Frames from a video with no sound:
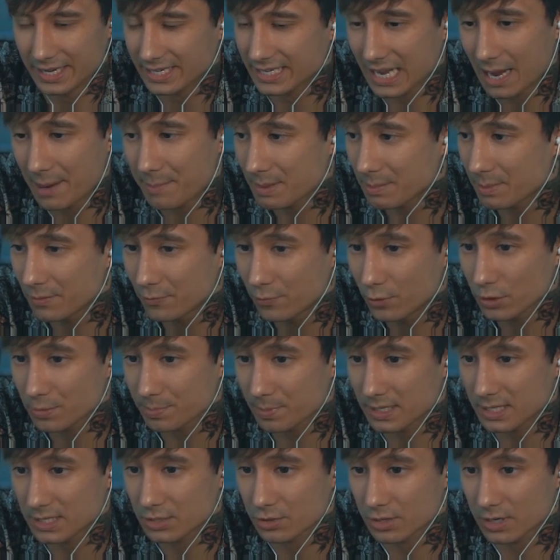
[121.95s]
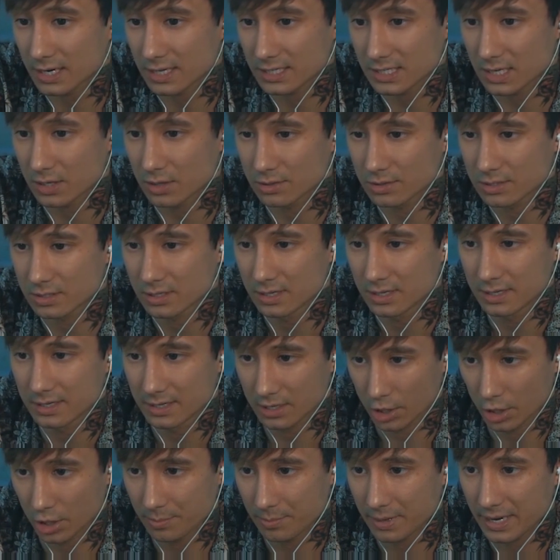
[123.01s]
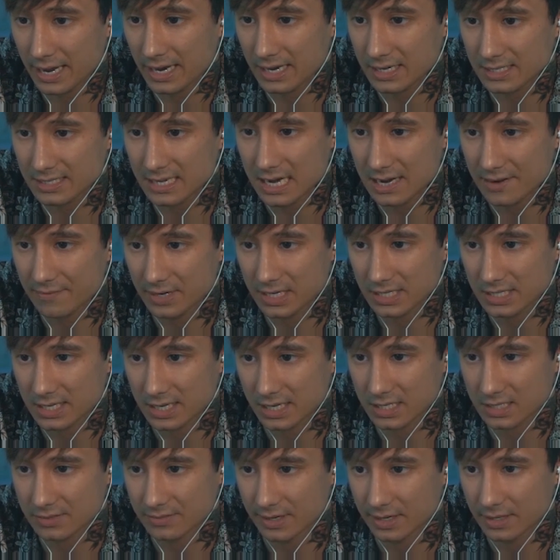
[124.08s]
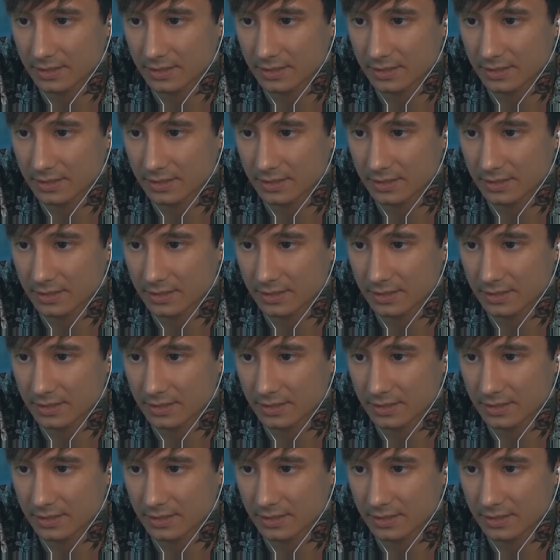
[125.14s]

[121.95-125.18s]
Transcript: Ich kenne mich mit Fußball nicht so krass aus. Können mir gerne sagen, wenn das krass